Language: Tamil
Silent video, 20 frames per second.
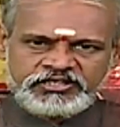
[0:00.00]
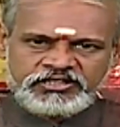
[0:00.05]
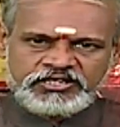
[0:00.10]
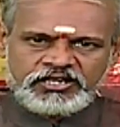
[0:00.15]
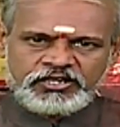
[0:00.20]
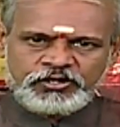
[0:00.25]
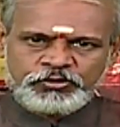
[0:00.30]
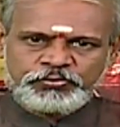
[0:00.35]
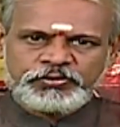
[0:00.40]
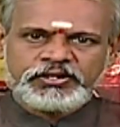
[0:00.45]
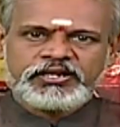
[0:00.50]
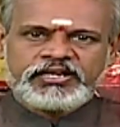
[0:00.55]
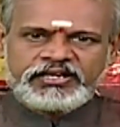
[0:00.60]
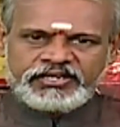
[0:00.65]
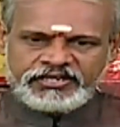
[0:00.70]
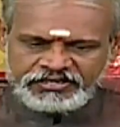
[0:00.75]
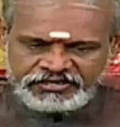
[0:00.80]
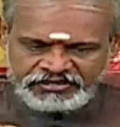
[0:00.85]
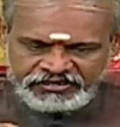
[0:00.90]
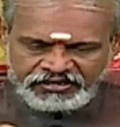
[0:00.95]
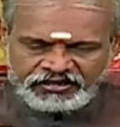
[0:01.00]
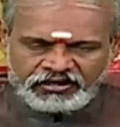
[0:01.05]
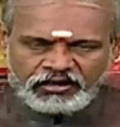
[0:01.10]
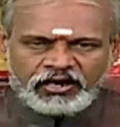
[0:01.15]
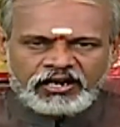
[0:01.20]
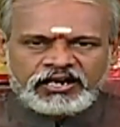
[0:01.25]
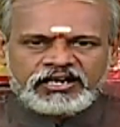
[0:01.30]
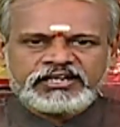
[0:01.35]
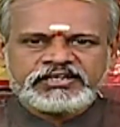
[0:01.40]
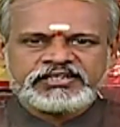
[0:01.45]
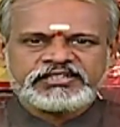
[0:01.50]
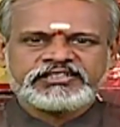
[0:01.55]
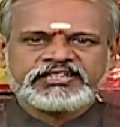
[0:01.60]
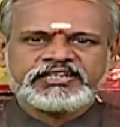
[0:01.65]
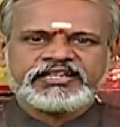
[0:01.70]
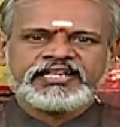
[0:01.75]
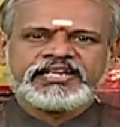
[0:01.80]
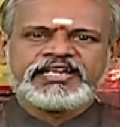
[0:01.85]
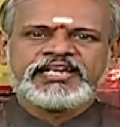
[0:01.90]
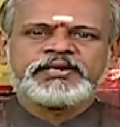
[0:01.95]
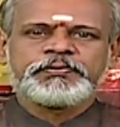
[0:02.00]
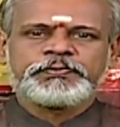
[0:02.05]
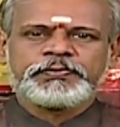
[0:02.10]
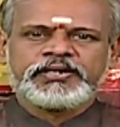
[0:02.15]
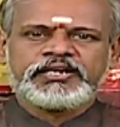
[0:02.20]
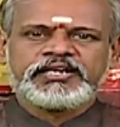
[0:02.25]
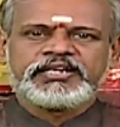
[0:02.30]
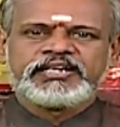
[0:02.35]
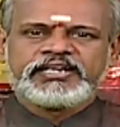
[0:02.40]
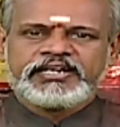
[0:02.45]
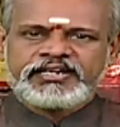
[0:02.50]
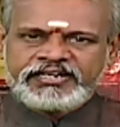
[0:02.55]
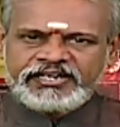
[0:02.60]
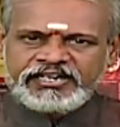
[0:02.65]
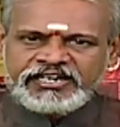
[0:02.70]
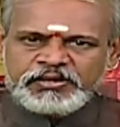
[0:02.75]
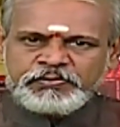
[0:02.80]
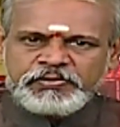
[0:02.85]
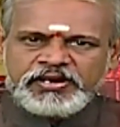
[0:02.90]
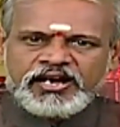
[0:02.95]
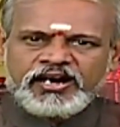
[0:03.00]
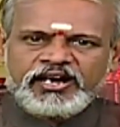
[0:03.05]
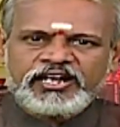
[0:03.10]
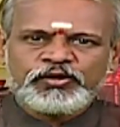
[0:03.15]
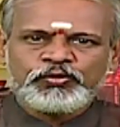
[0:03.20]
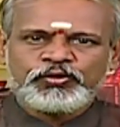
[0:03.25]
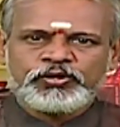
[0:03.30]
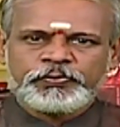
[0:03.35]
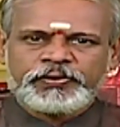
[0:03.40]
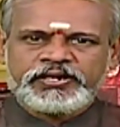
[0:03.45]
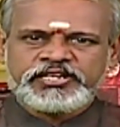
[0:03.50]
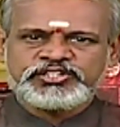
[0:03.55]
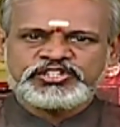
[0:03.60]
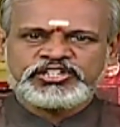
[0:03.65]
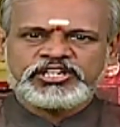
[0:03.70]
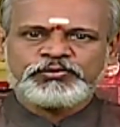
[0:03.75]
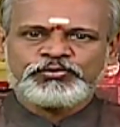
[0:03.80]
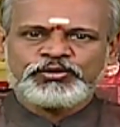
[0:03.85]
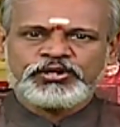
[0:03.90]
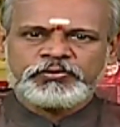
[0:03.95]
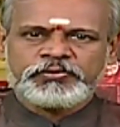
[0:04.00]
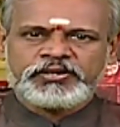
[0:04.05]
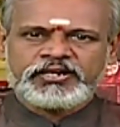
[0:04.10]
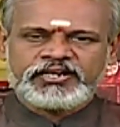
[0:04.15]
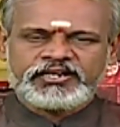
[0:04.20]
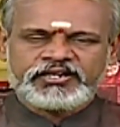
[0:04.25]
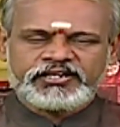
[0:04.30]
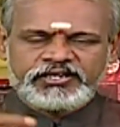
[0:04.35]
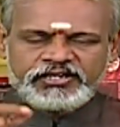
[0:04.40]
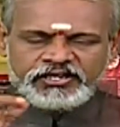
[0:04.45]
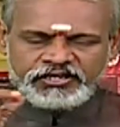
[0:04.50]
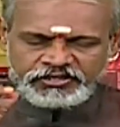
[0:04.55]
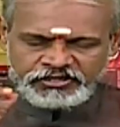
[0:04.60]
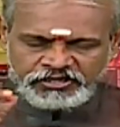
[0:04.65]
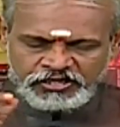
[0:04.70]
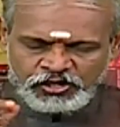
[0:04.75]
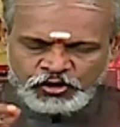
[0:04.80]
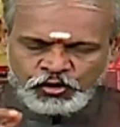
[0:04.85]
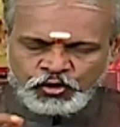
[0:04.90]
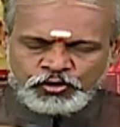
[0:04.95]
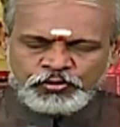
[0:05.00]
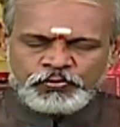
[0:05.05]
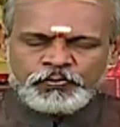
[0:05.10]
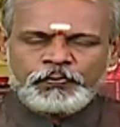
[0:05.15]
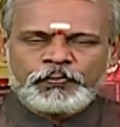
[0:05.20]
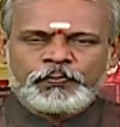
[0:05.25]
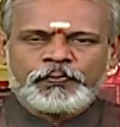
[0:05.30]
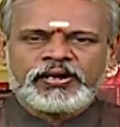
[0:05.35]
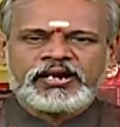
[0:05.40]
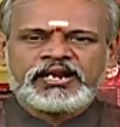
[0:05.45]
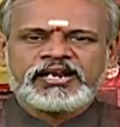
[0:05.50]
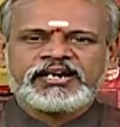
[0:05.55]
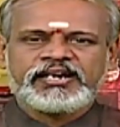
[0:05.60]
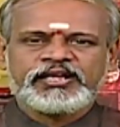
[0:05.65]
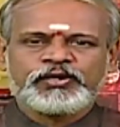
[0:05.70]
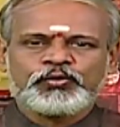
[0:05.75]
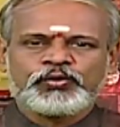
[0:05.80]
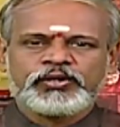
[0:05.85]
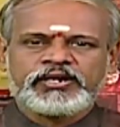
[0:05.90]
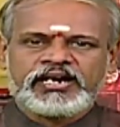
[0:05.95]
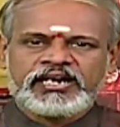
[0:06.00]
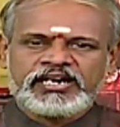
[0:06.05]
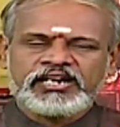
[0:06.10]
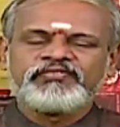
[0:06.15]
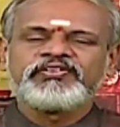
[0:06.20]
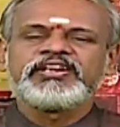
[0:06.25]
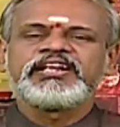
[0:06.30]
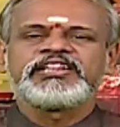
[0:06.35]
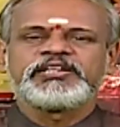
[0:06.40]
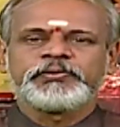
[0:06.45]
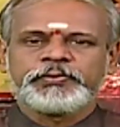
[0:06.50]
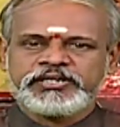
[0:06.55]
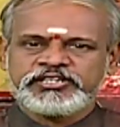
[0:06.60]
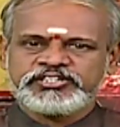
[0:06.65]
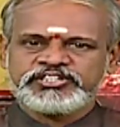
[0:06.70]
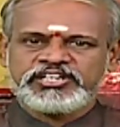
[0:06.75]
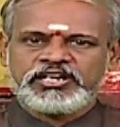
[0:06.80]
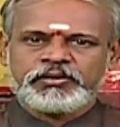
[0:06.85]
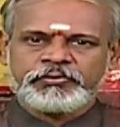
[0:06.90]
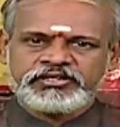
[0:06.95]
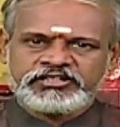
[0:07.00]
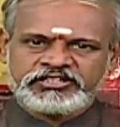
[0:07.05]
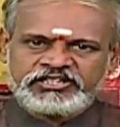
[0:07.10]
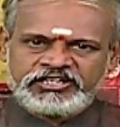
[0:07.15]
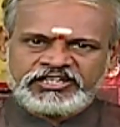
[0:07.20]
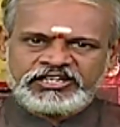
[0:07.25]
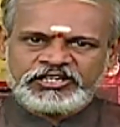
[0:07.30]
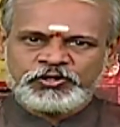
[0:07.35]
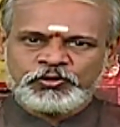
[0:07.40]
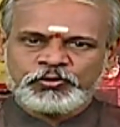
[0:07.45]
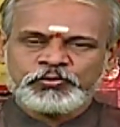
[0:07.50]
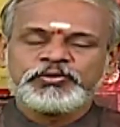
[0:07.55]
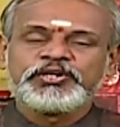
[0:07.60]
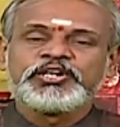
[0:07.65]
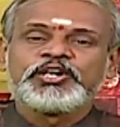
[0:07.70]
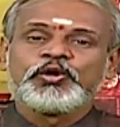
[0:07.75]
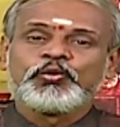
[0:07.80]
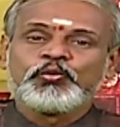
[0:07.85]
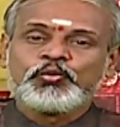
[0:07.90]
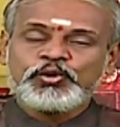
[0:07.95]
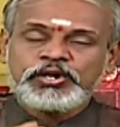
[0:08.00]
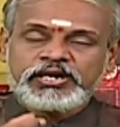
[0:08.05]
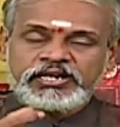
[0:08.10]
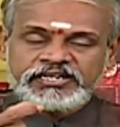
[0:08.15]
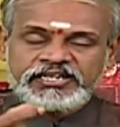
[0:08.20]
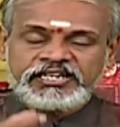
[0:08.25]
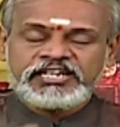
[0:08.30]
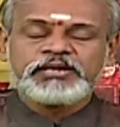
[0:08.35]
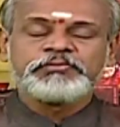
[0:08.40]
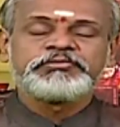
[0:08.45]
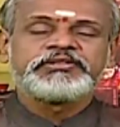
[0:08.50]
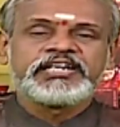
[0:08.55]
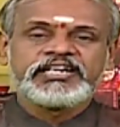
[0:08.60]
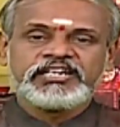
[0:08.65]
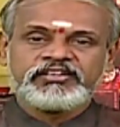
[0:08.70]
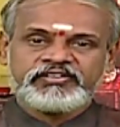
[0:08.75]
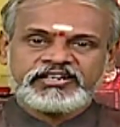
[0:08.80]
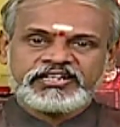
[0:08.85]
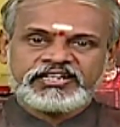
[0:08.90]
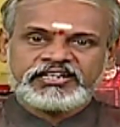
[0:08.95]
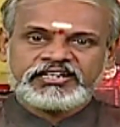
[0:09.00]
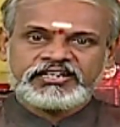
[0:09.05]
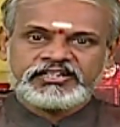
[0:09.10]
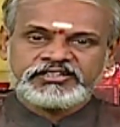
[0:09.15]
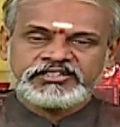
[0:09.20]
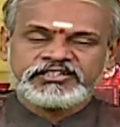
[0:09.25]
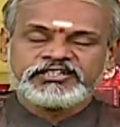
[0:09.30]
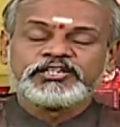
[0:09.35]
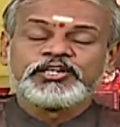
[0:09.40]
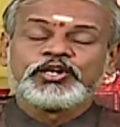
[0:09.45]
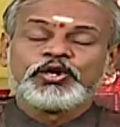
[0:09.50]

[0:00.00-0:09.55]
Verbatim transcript: இருந்தாலும் இன்றைய காலகட்டத்திற்கு ஏற்ப எளிமையான ஒரு பயிற்சியின் மூலமாக எல்லோரும் பலனடையக்கூடிய அளவில் இந்த பயிற்சியை அமைத்திருக்கின்றோம் உங்கள் இல்லம் தேடி வருகின்றது